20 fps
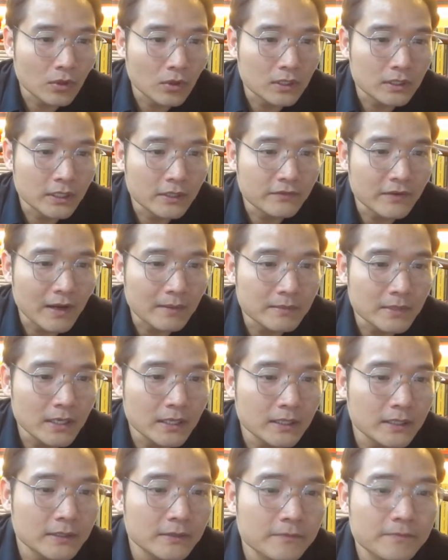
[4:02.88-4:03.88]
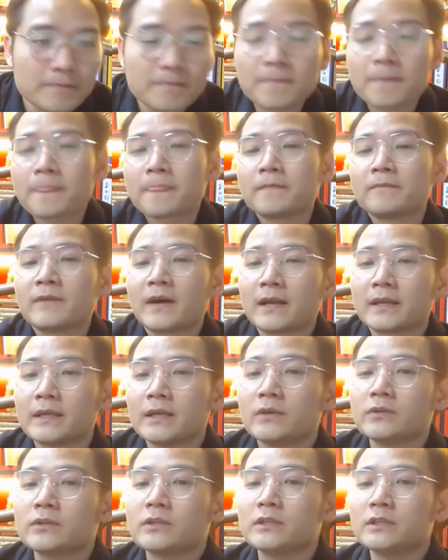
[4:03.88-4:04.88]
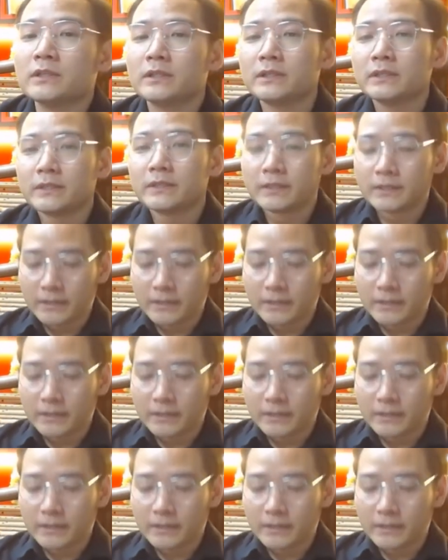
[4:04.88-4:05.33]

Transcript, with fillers: nó là thế phạm nhất, và nếu như